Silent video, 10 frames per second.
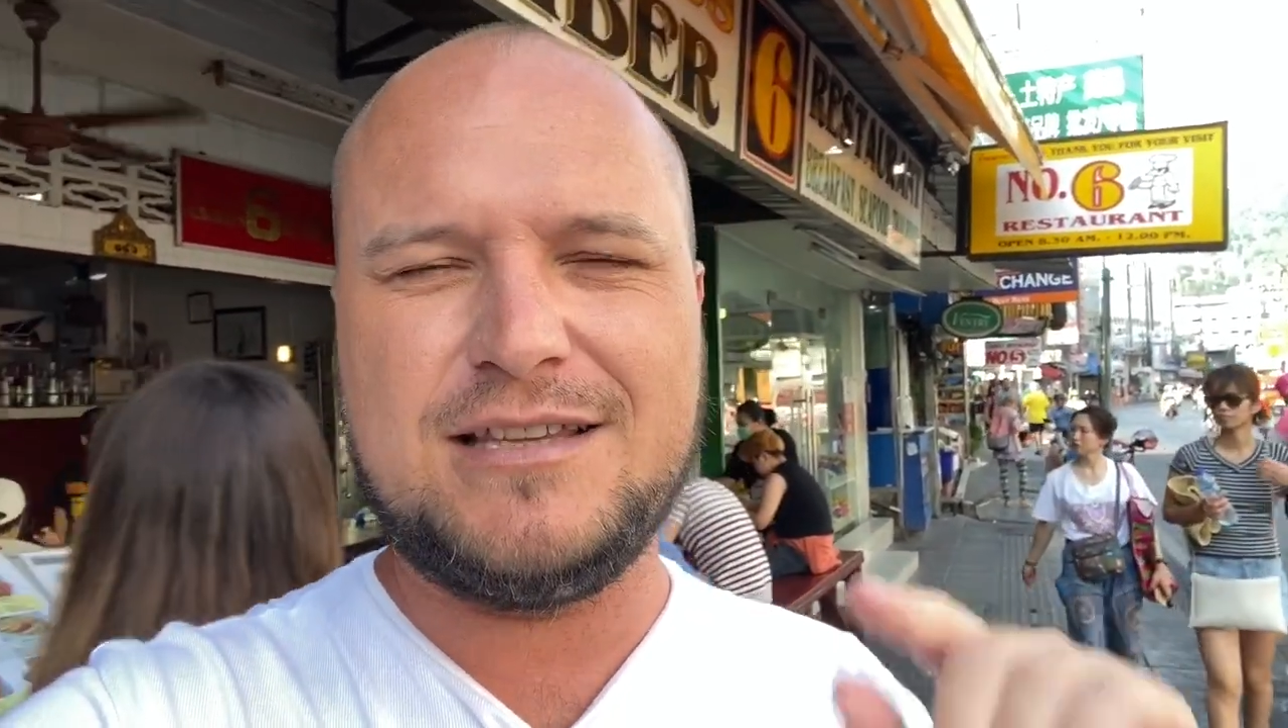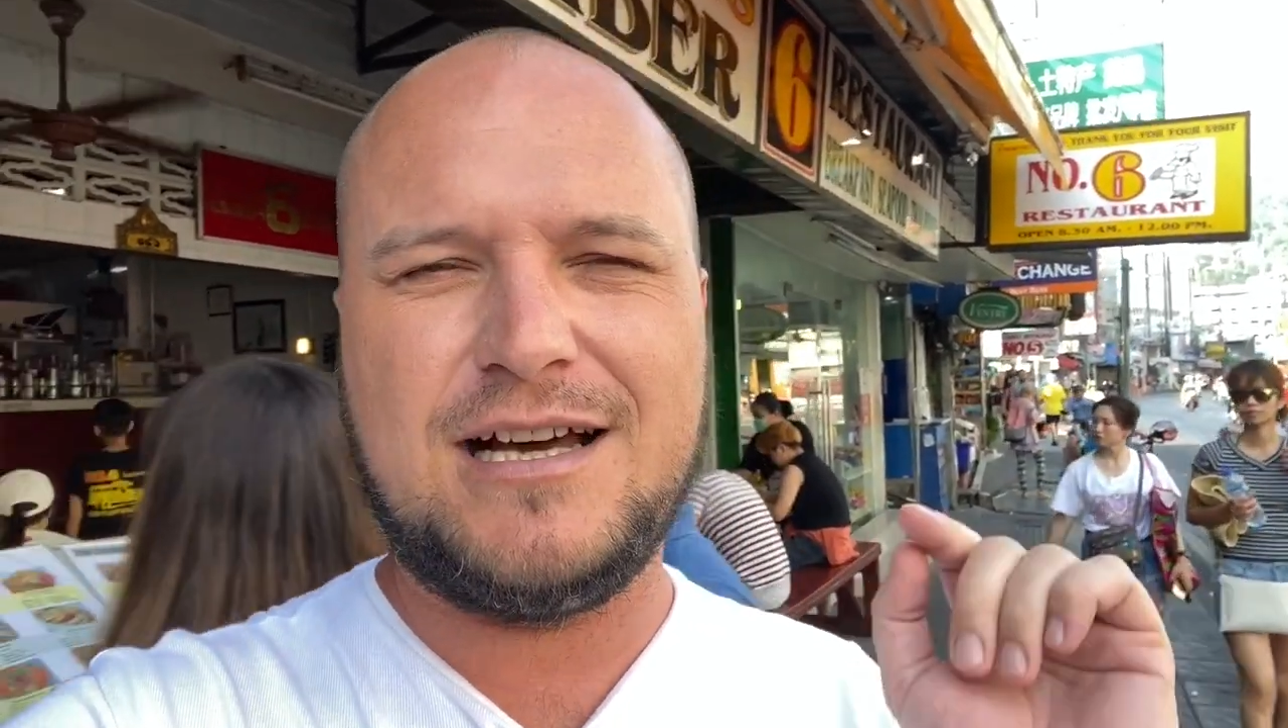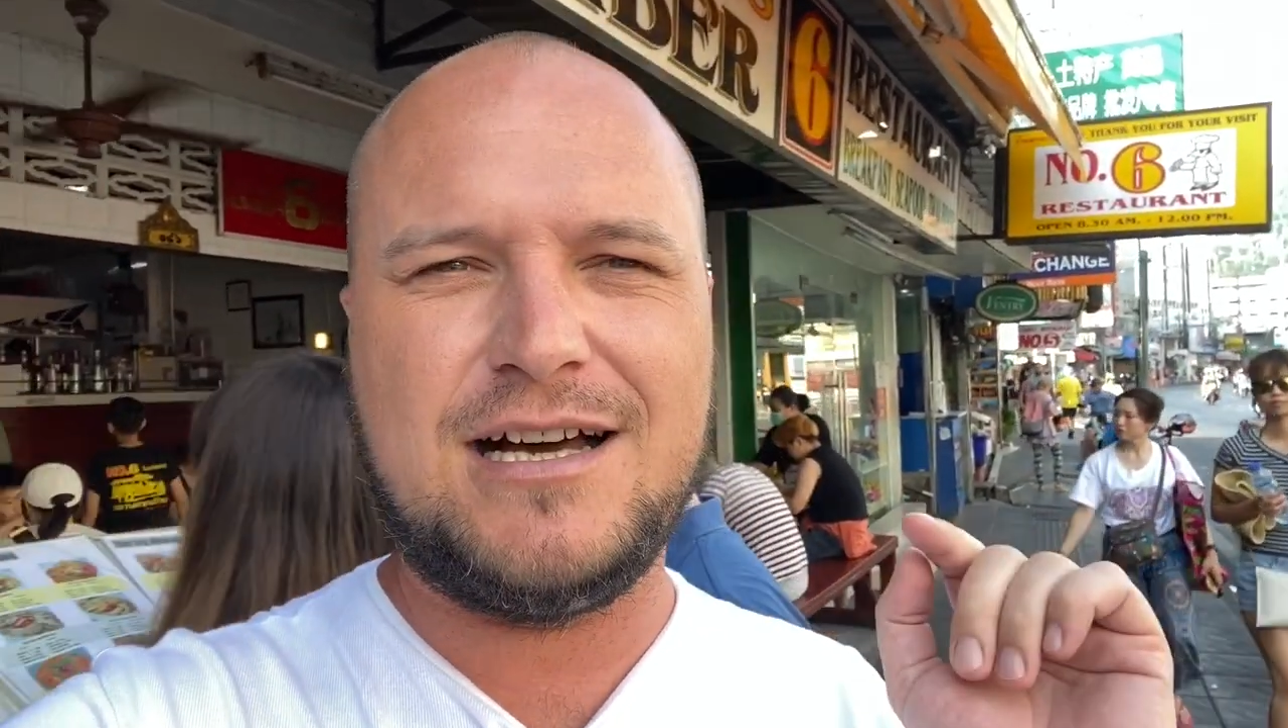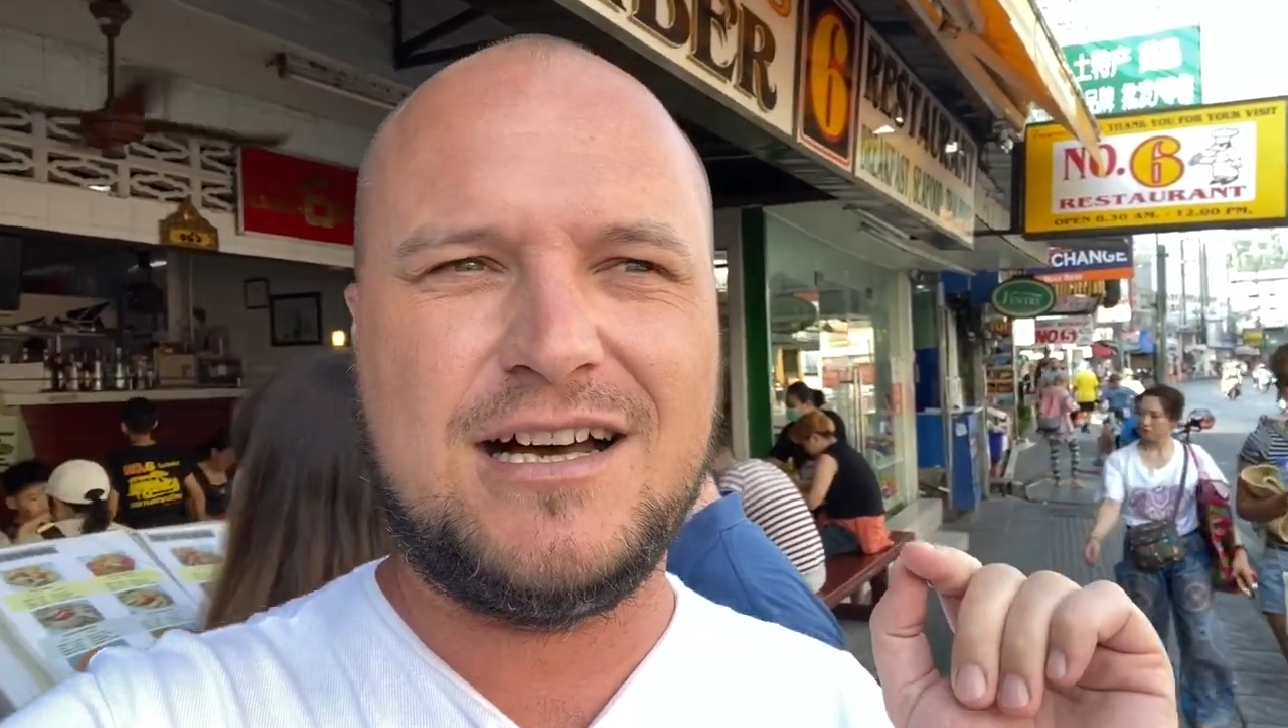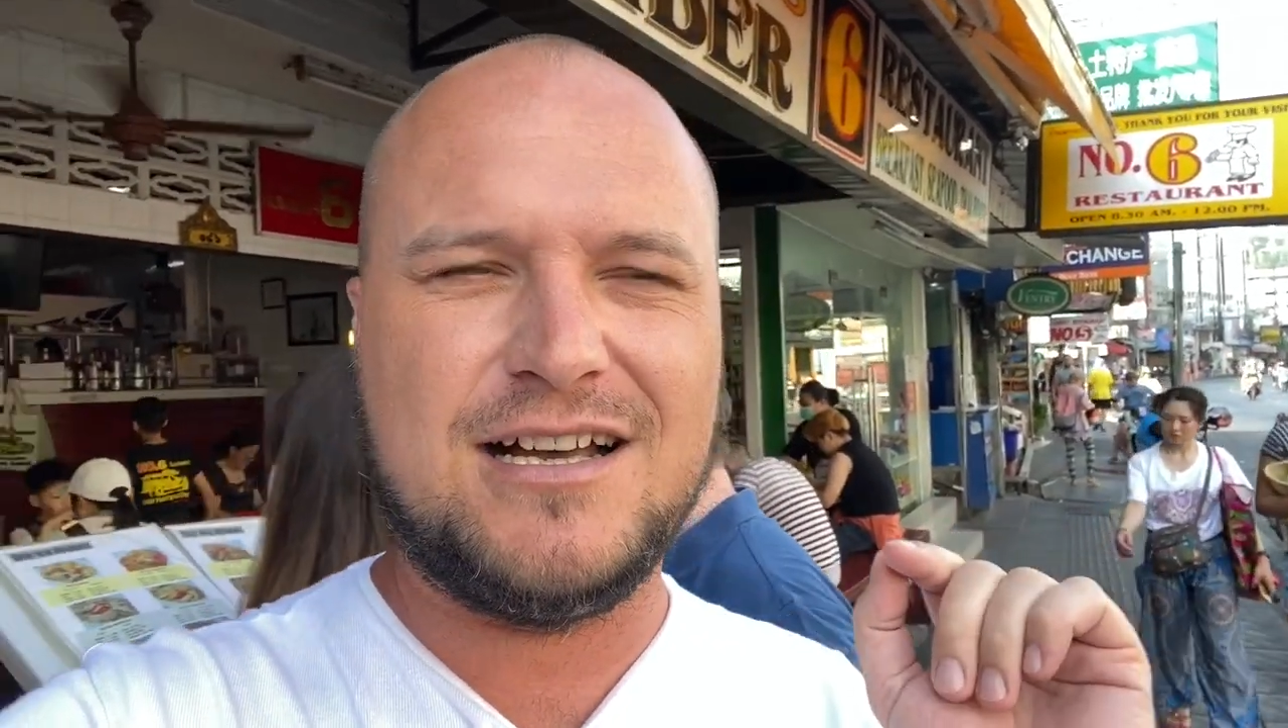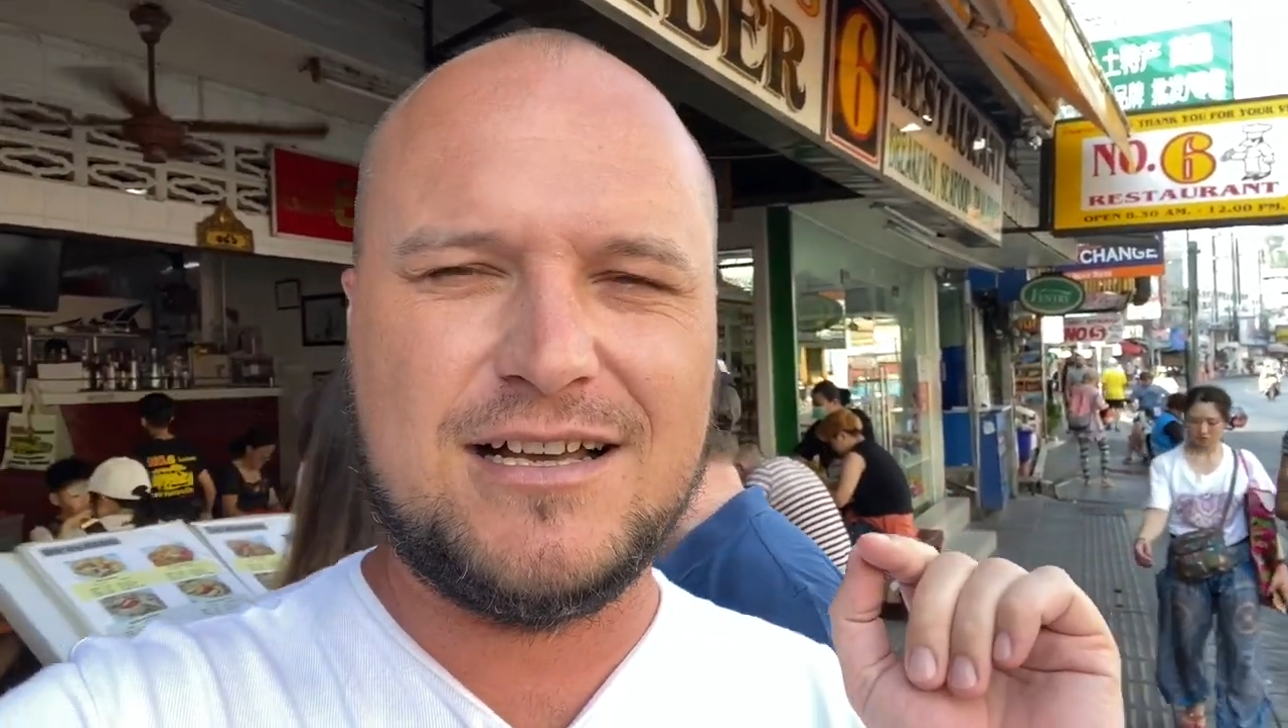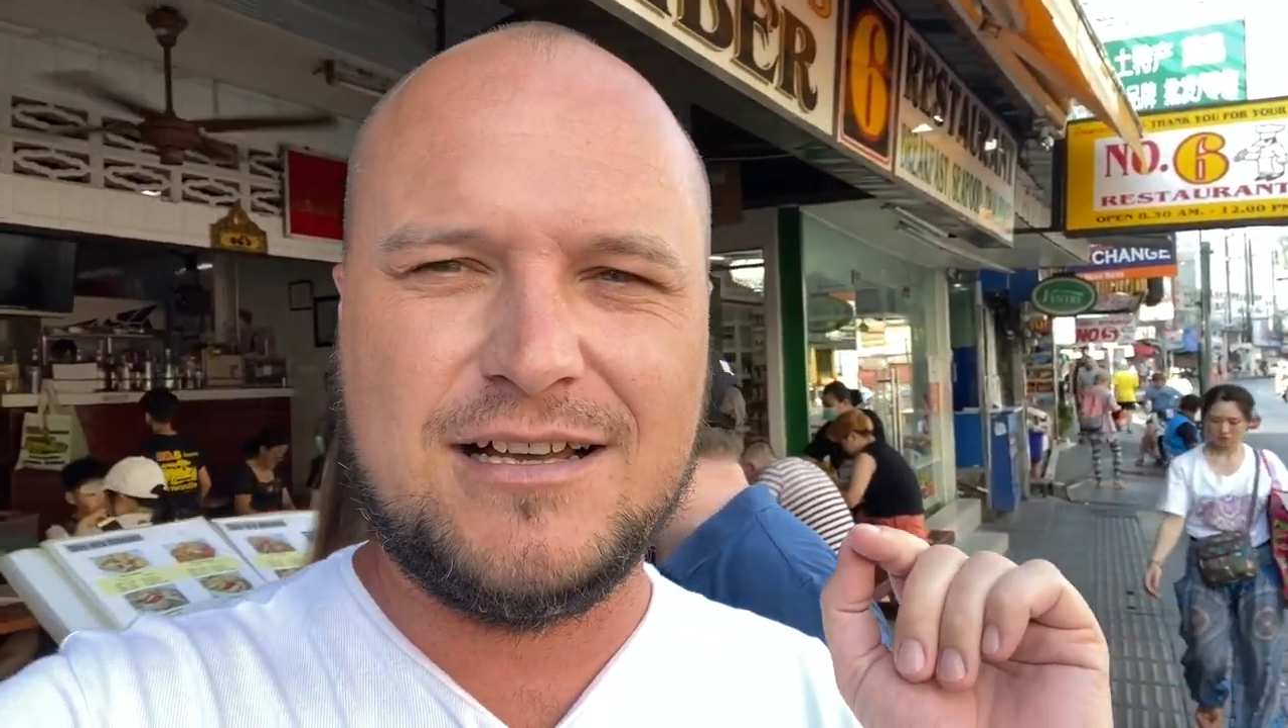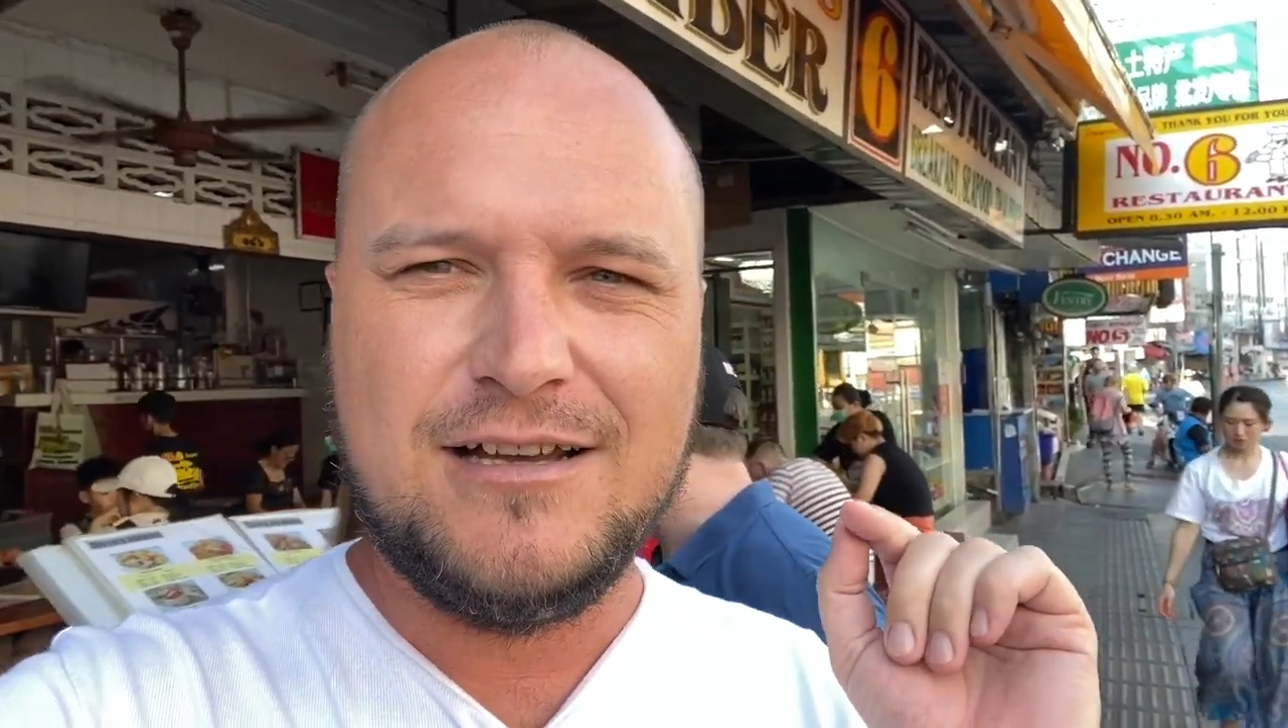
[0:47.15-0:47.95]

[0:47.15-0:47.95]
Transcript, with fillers: na